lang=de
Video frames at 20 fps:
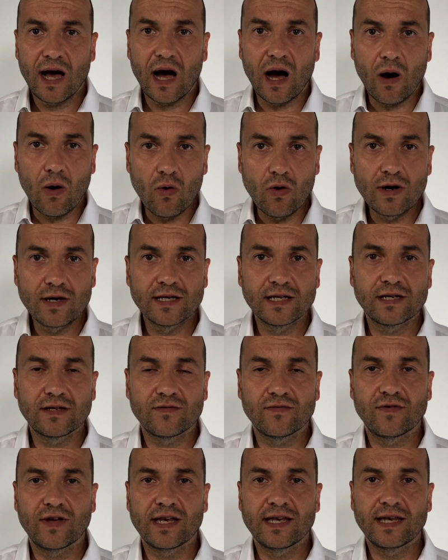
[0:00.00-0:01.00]
auch
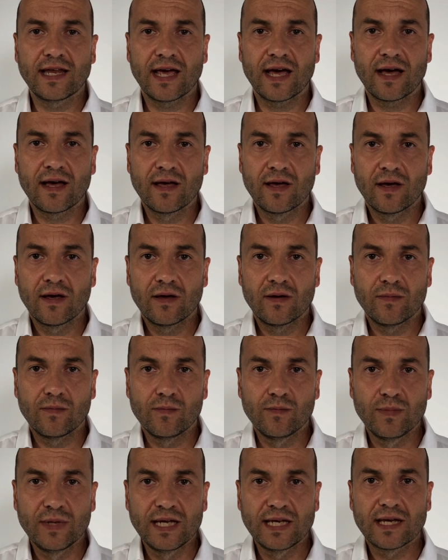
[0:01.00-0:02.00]
nicht, wenn der
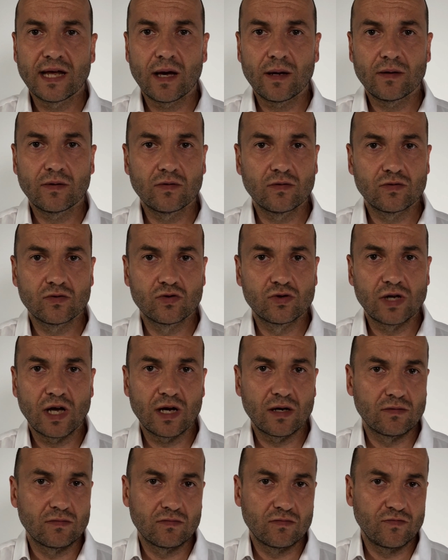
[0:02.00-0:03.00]
Mieter
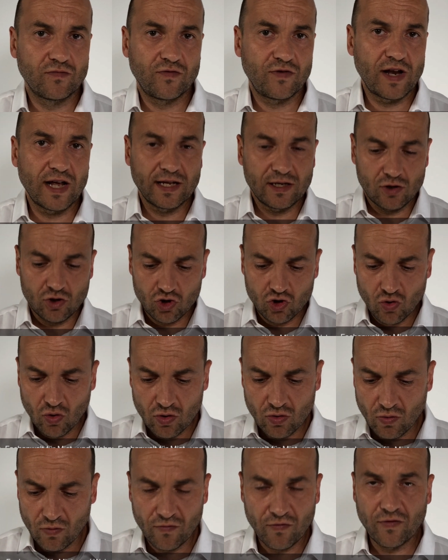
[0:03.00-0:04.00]
sozusagen vielleicht
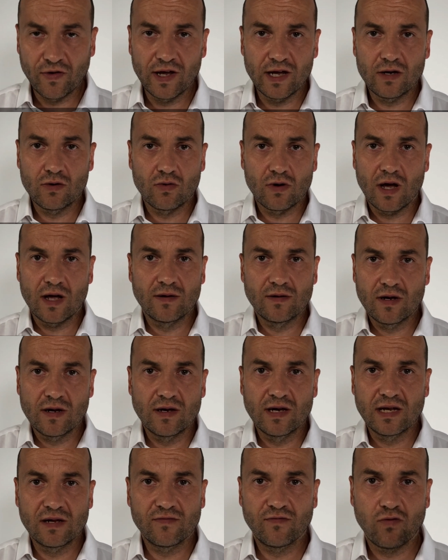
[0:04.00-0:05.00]
schuldunfähig oder in,
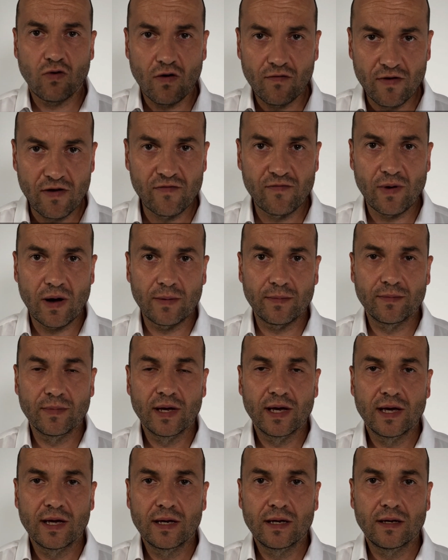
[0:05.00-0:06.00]
nicht vorwerfbarem
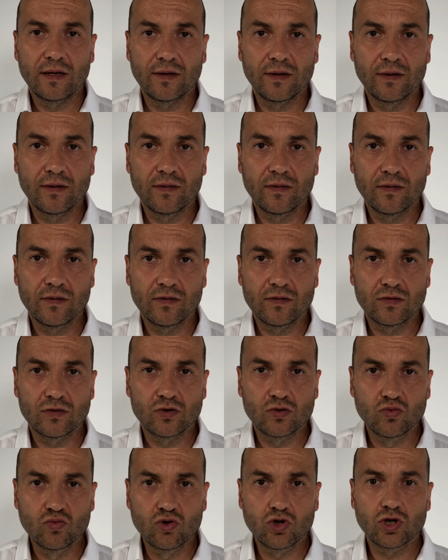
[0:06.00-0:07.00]
äh,
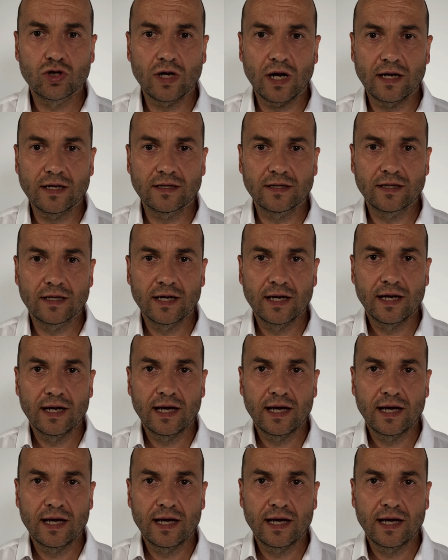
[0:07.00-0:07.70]
Zustand